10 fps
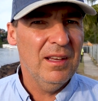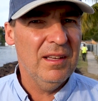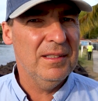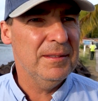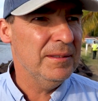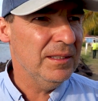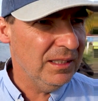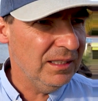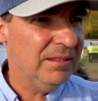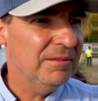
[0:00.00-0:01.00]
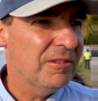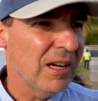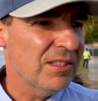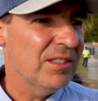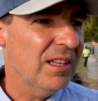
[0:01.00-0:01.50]
E, i
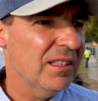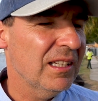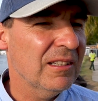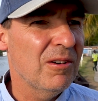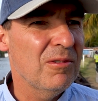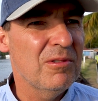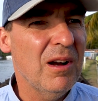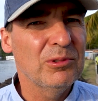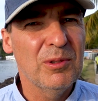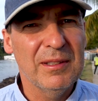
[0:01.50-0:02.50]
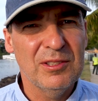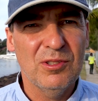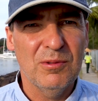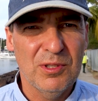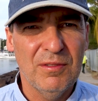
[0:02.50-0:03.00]
właśnie taką
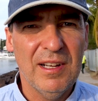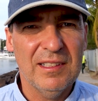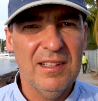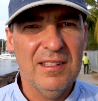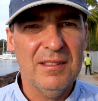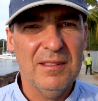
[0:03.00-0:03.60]
automatyczną przewagę,